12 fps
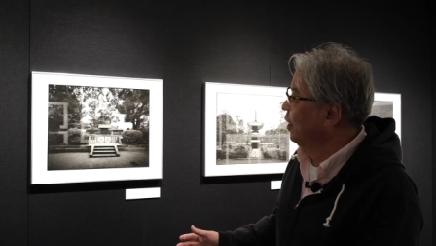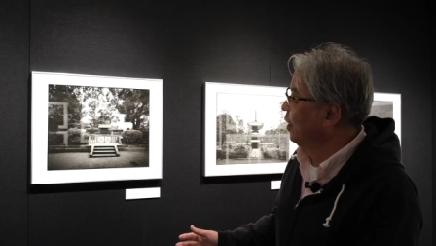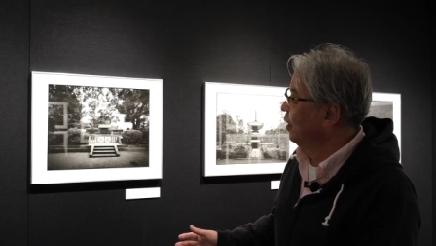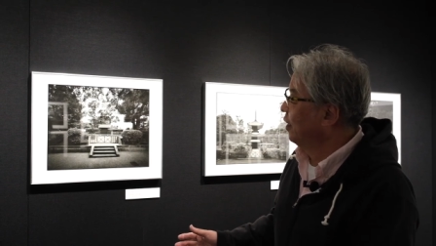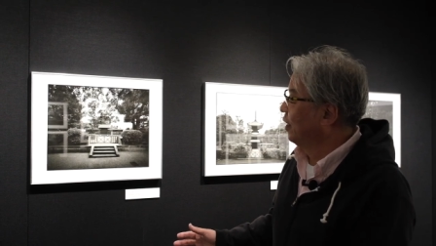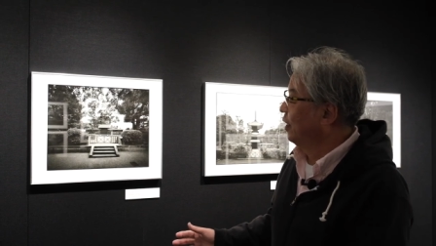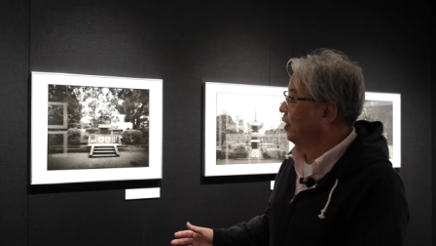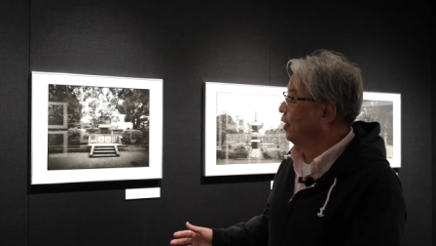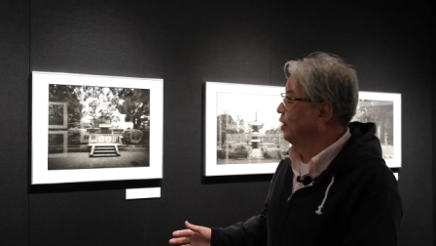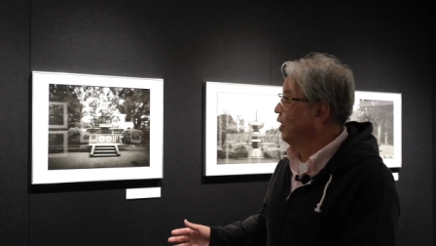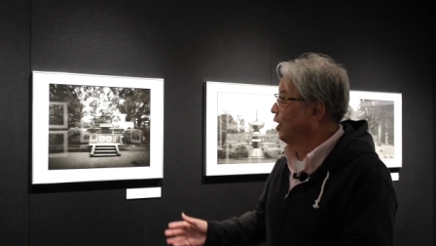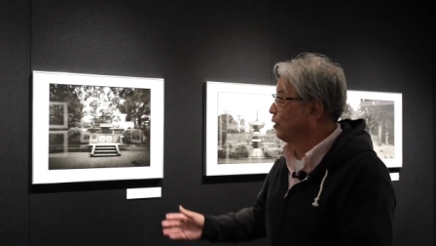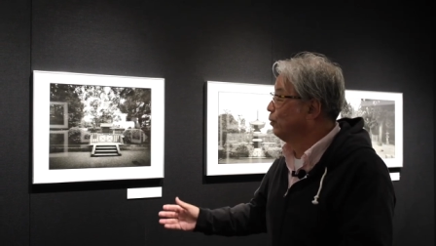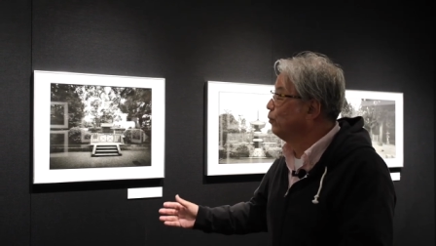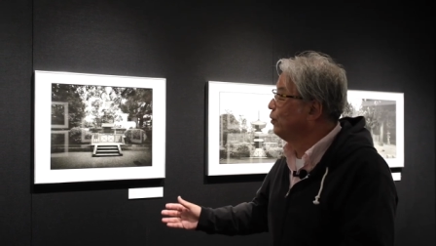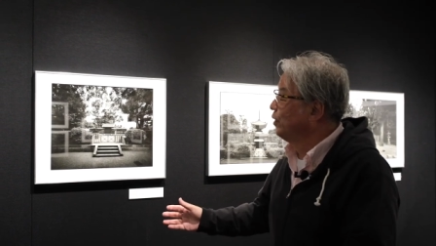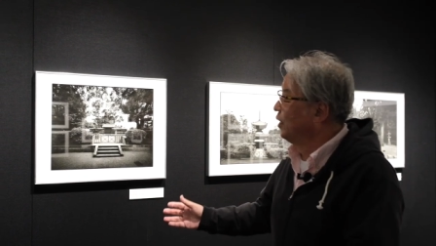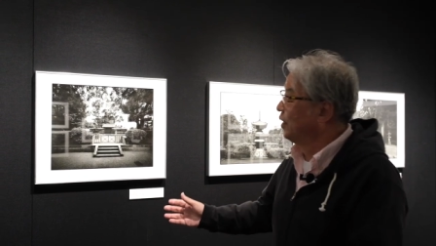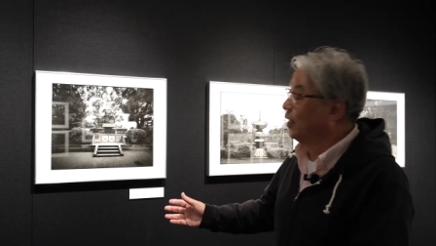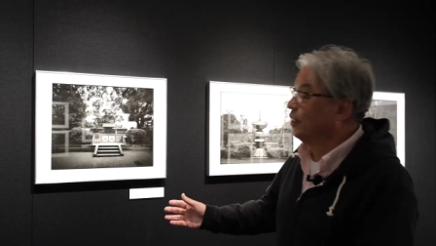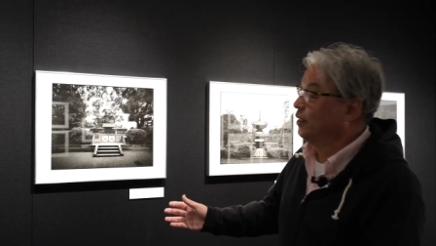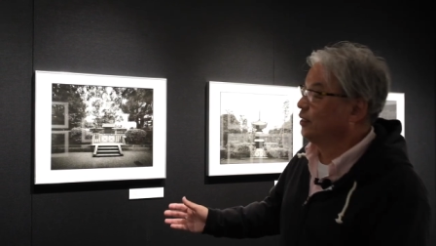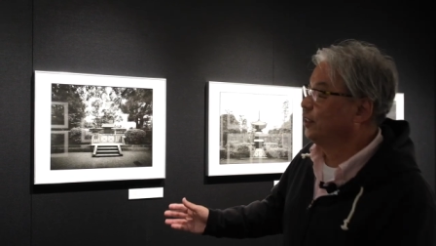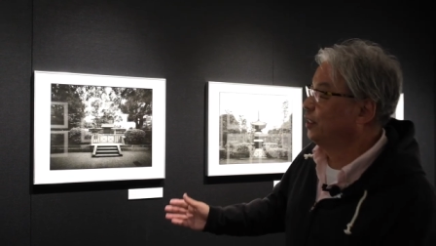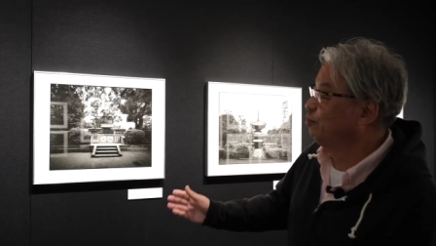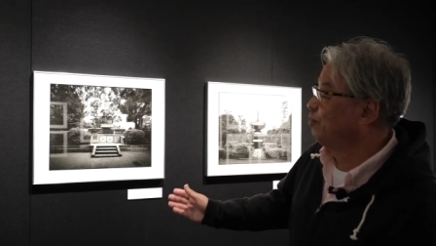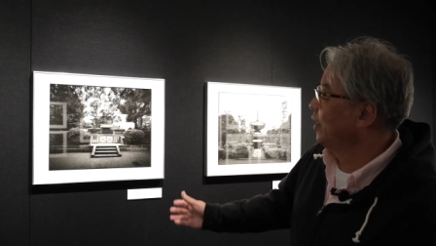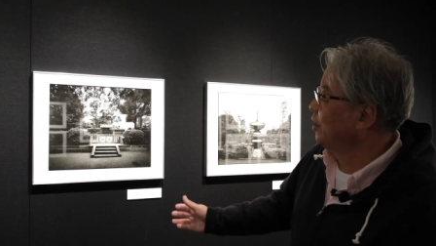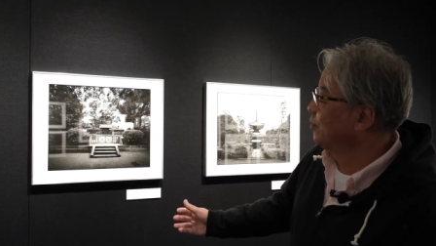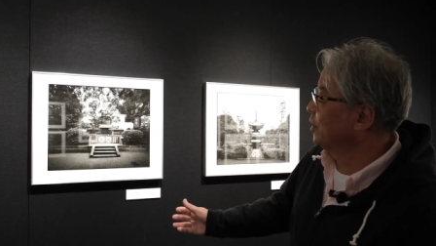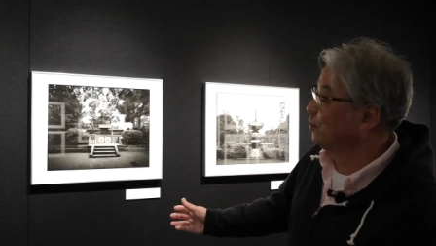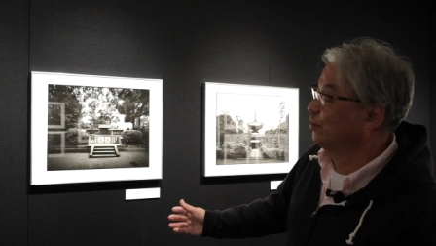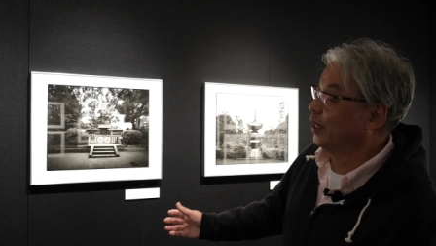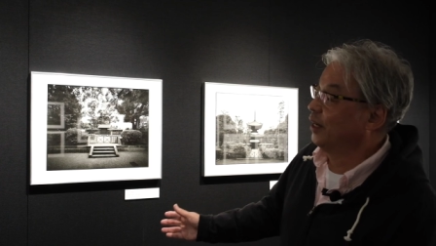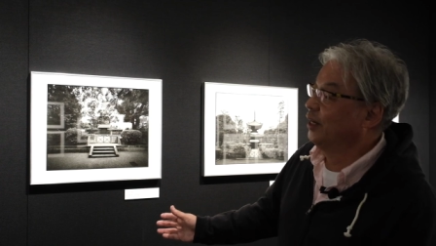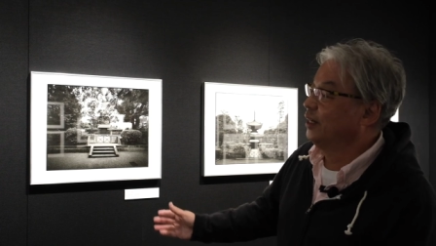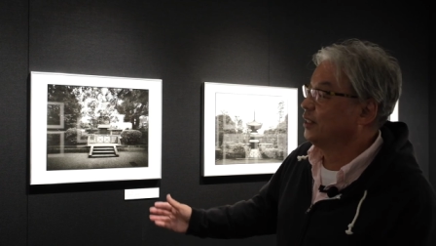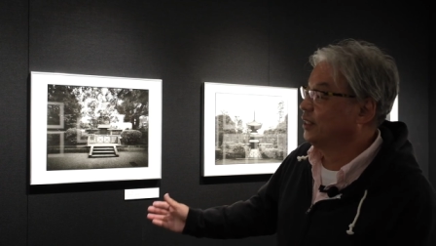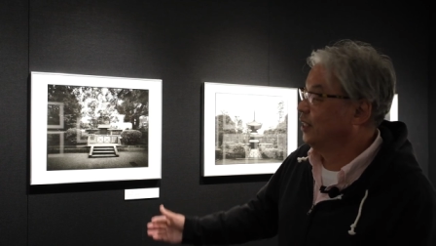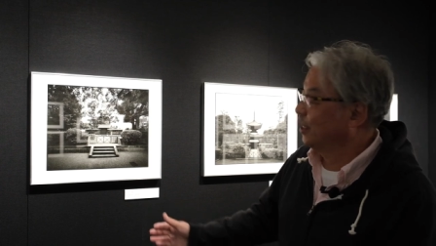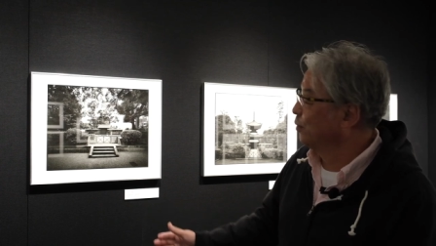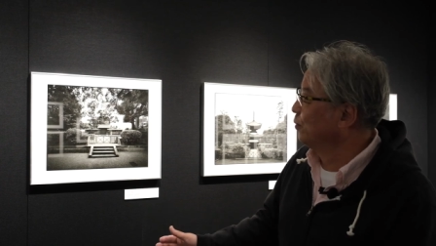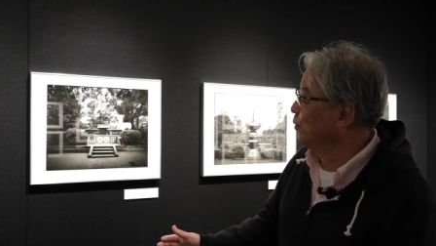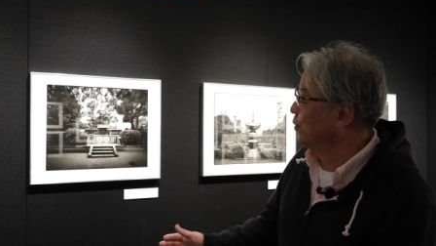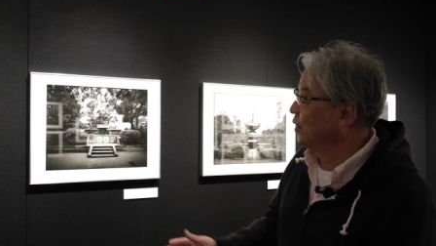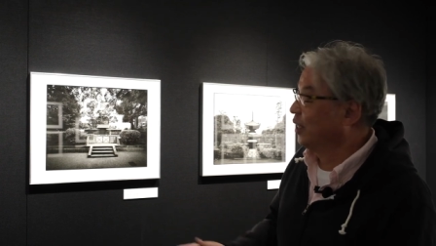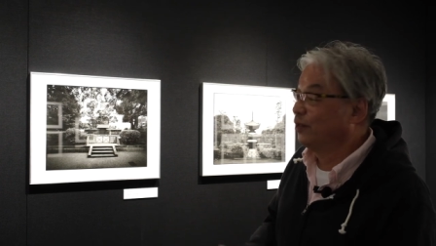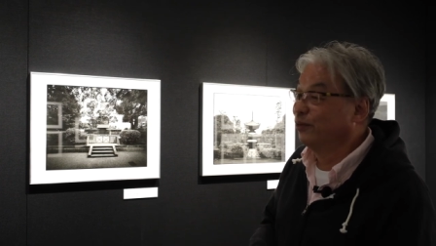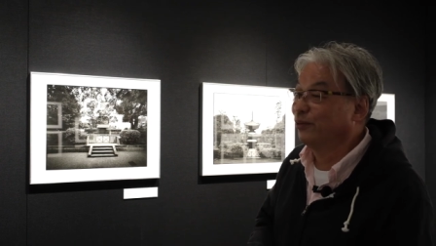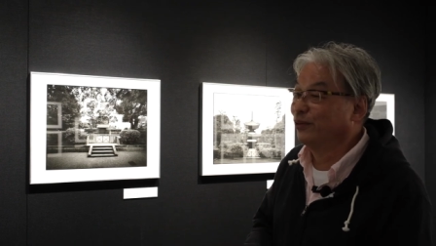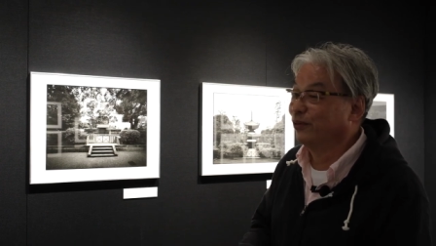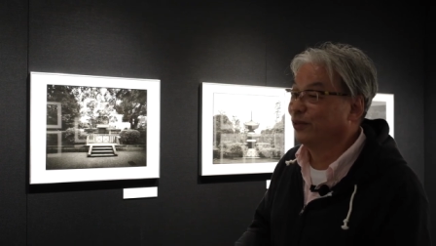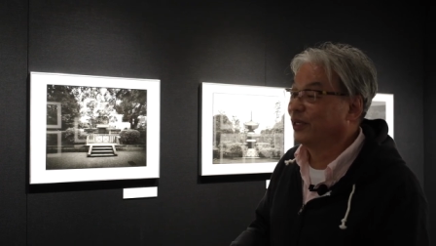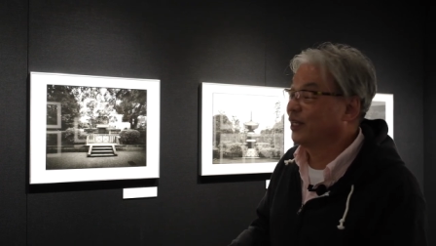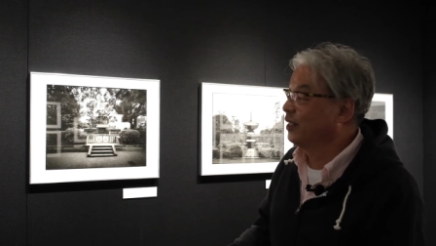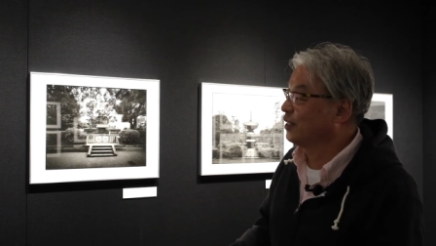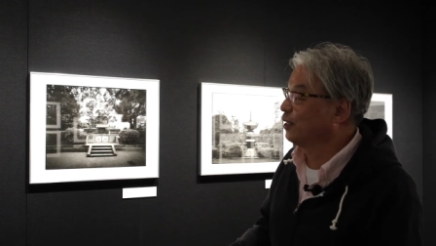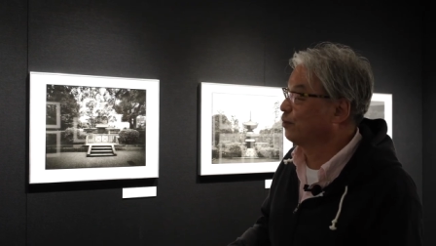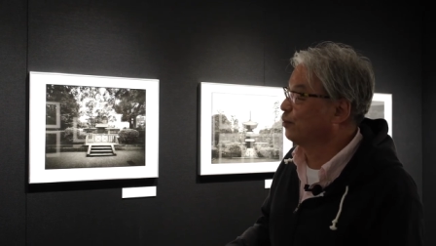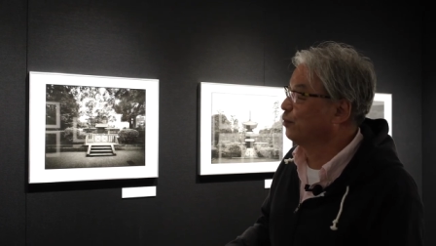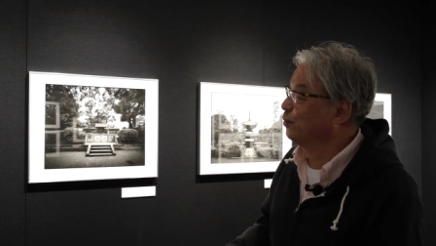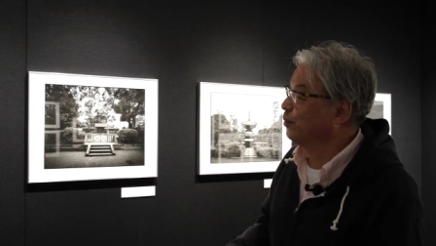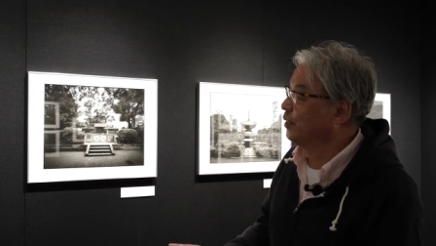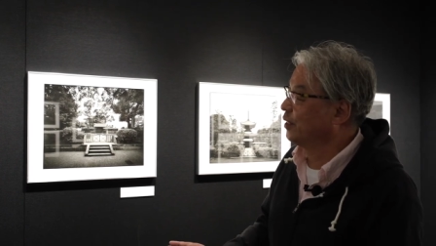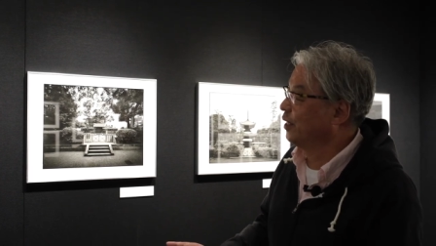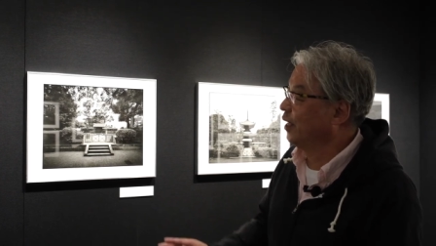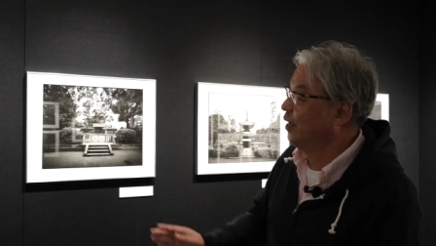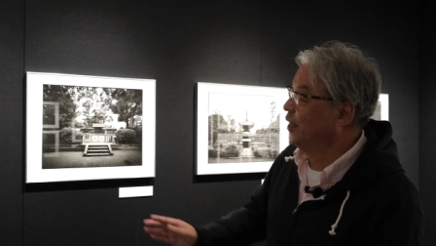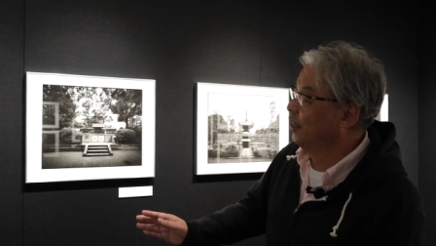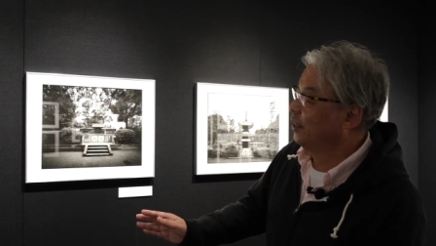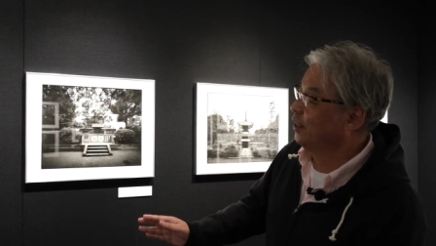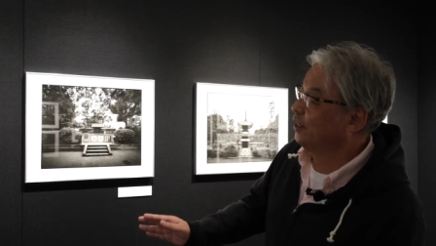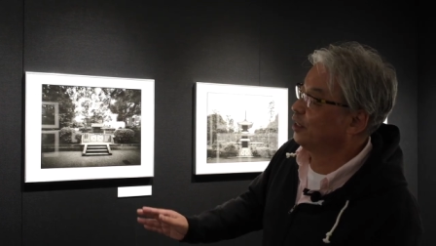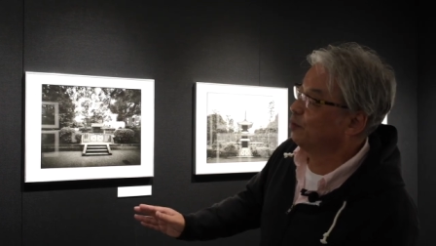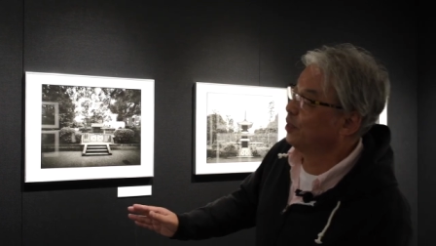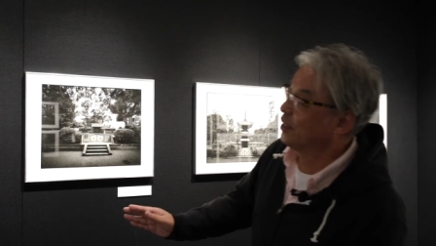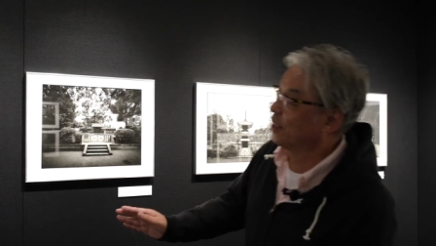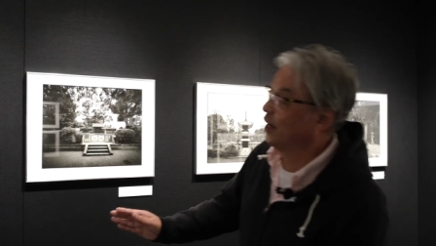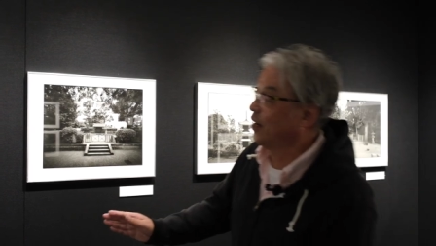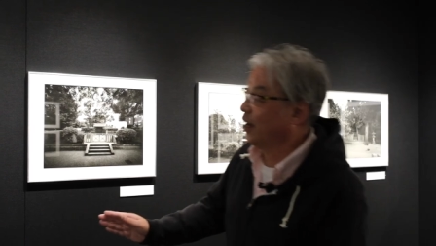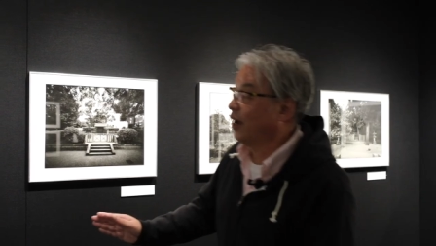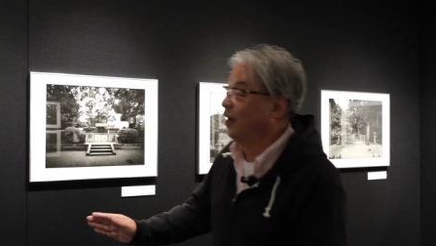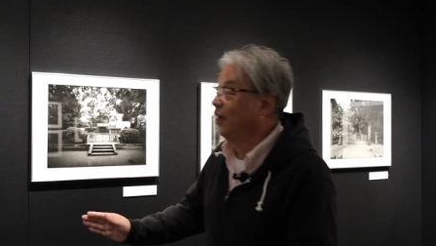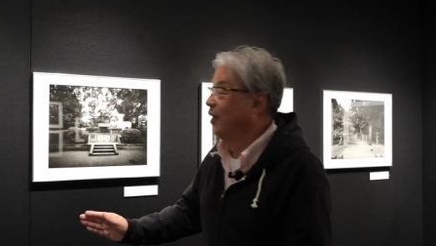えー、奈良京都に行ったらですねいっぱいありますので、ちらっと「天皇陵」って検索するとですね出てきますから、